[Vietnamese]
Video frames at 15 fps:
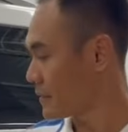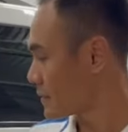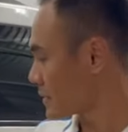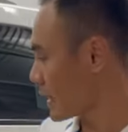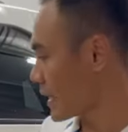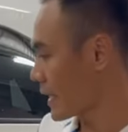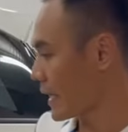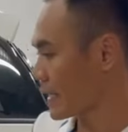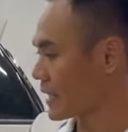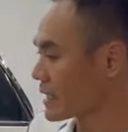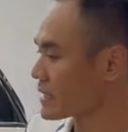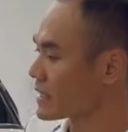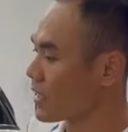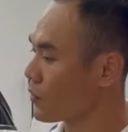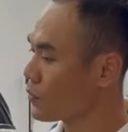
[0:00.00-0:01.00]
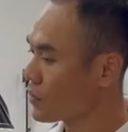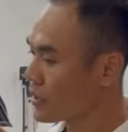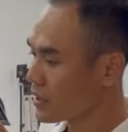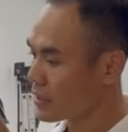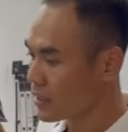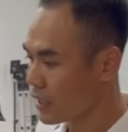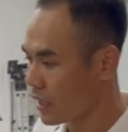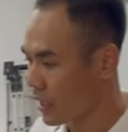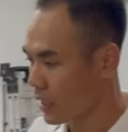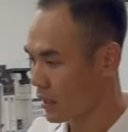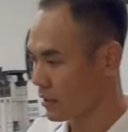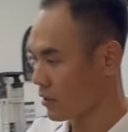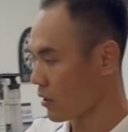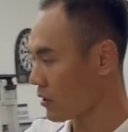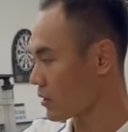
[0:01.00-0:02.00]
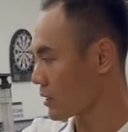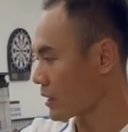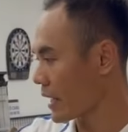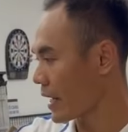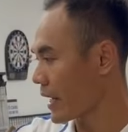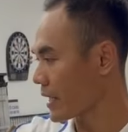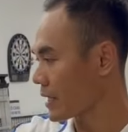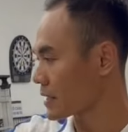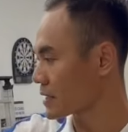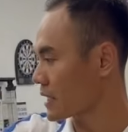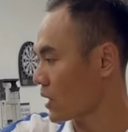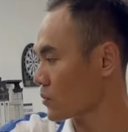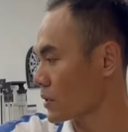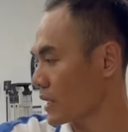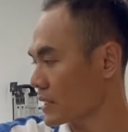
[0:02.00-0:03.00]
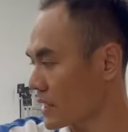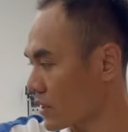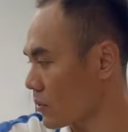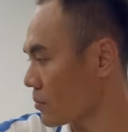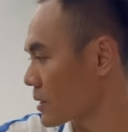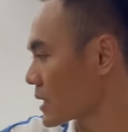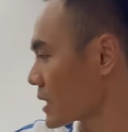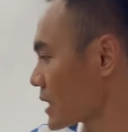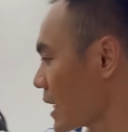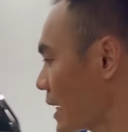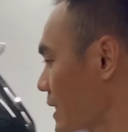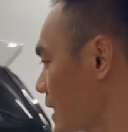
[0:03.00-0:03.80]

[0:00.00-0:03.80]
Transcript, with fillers: Đây hàng ghế sau, còn cái hàng ghế sau thì anh chị cũng có thể thấy